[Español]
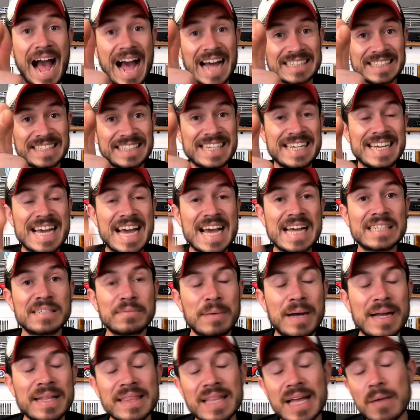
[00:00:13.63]
Así es,
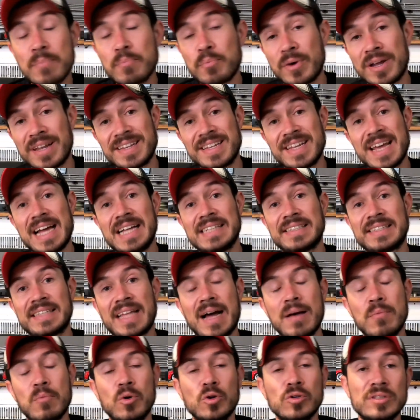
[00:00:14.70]
banda, pues ya
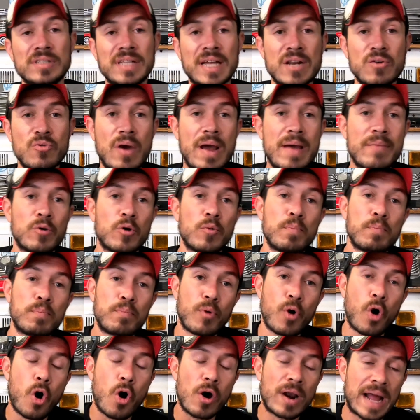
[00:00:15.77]
estamos de nuevo
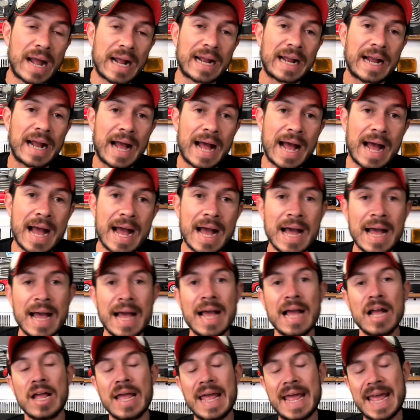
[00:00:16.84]
por acá
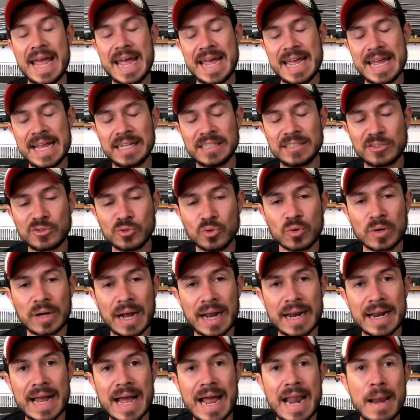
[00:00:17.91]
en su
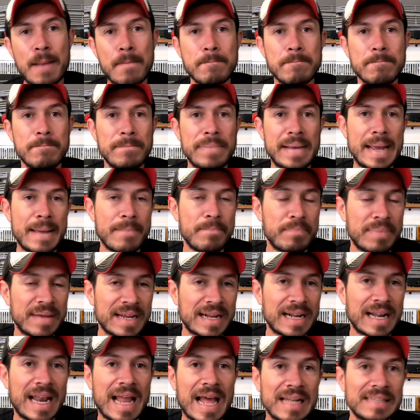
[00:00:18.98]
canal
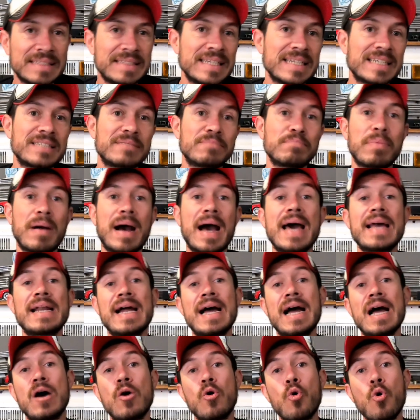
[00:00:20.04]
Pepe Classics
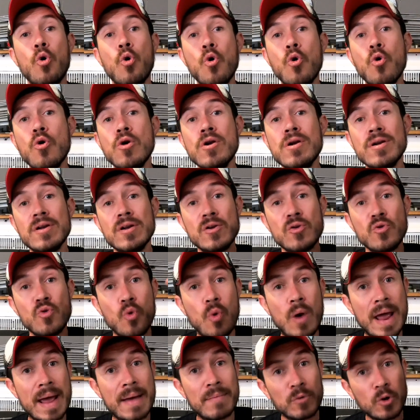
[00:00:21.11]
para un
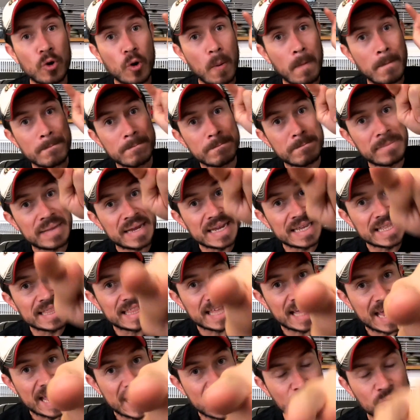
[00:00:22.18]
nuevo
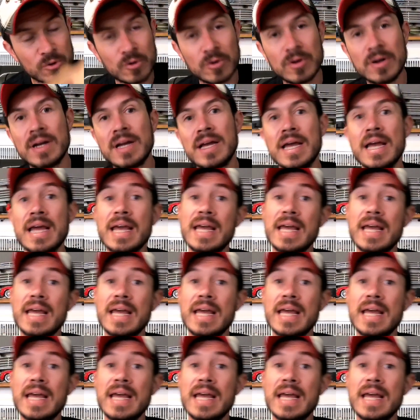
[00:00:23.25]
video.